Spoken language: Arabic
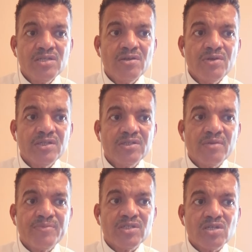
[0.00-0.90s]
سواء
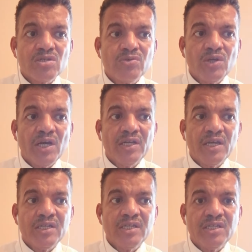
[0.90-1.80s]
تم تصورها
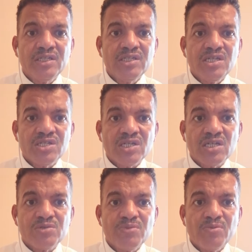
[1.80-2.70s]
على أنها نتاج
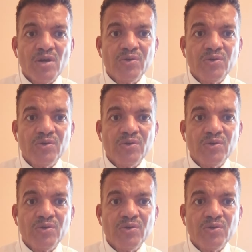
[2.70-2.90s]
التصميم